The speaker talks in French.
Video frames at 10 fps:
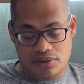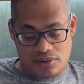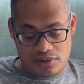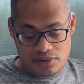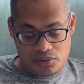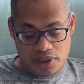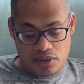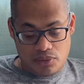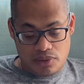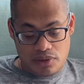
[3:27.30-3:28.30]
soit
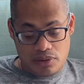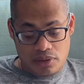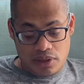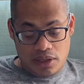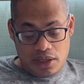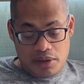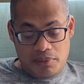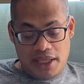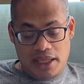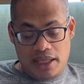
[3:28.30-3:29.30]
content.
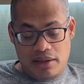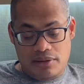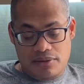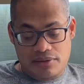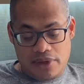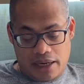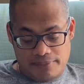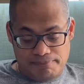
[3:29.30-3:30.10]
Mais voilà.